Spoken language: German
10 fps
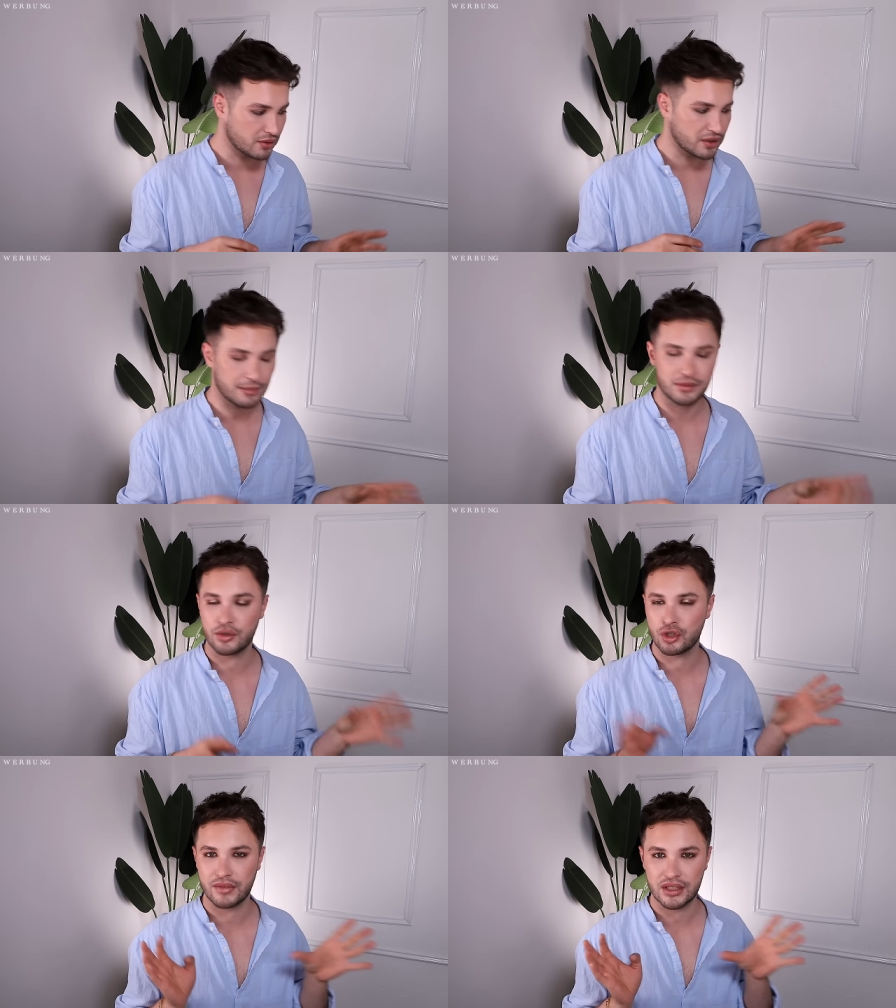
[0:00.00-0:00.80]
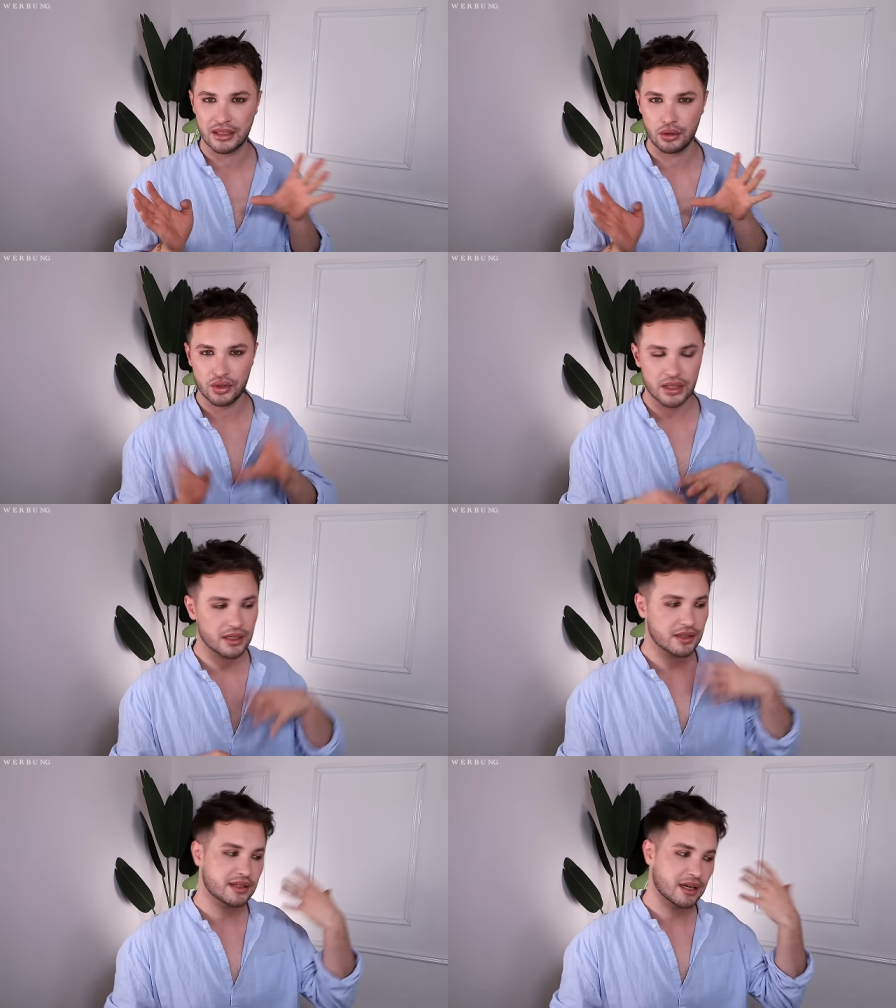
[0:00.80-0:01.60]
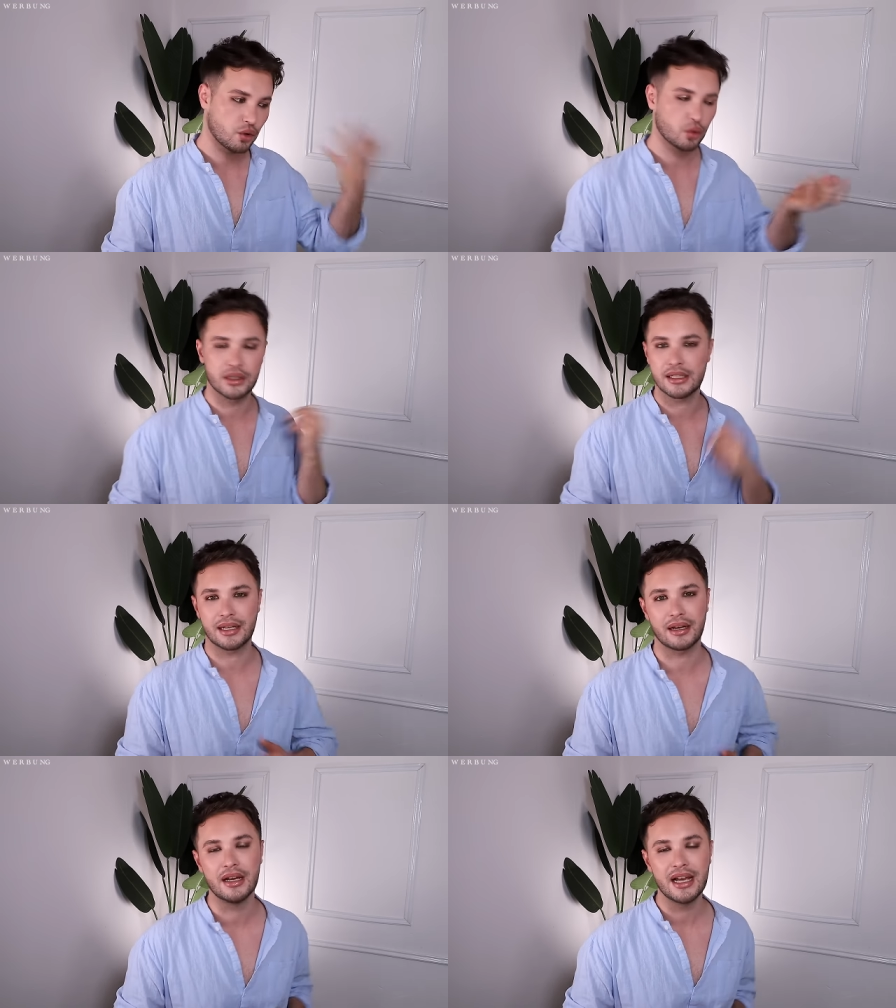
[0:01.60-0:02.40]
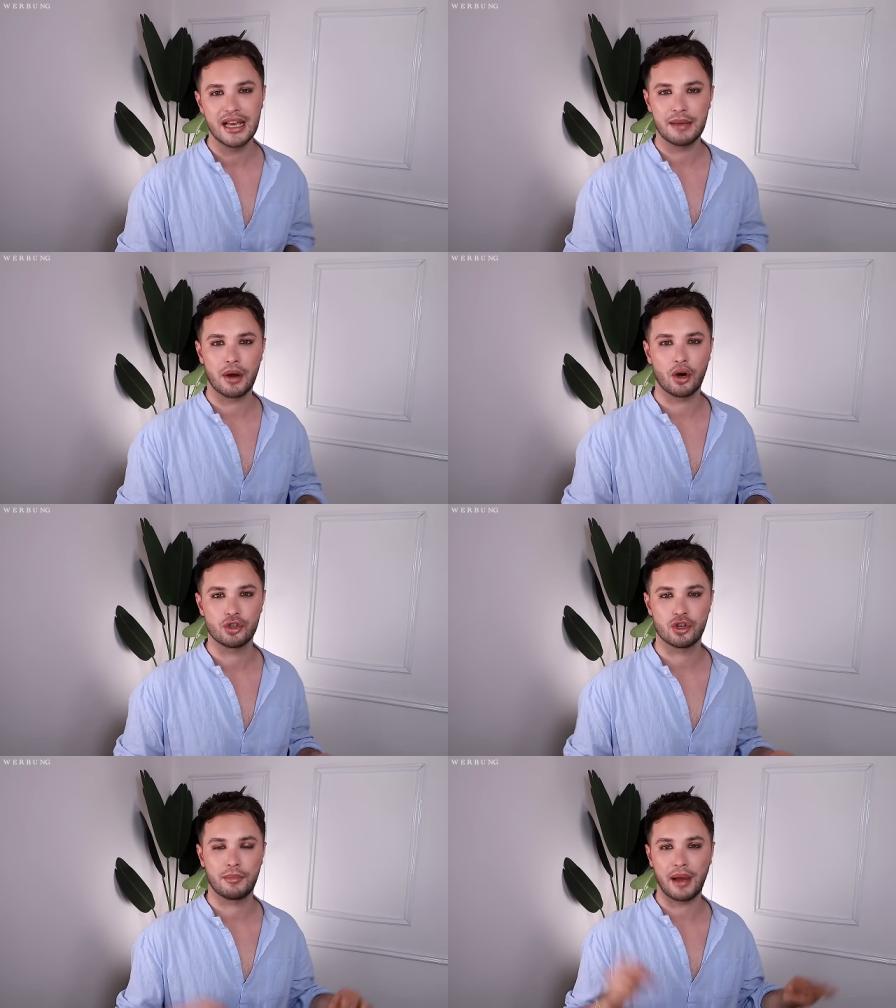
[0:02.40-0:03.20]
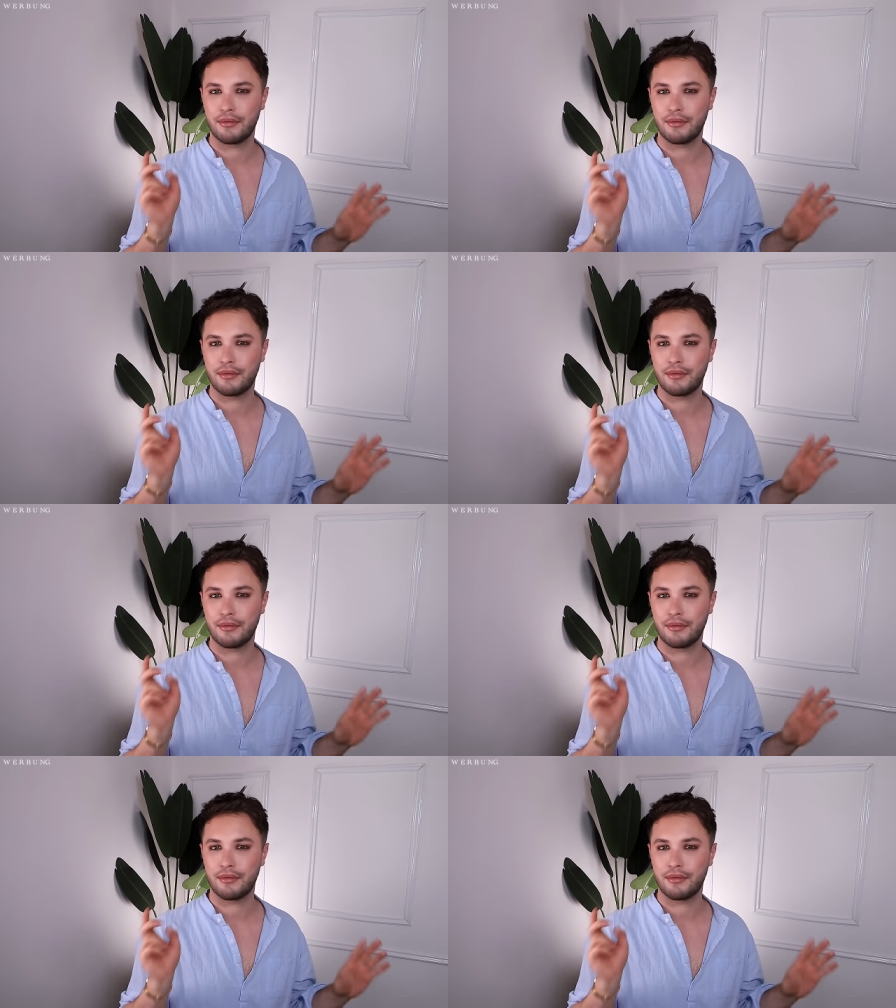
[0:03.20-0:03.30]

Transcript: Und selbst wenn schon was reduziert ist, der Code gilt dann immer on top.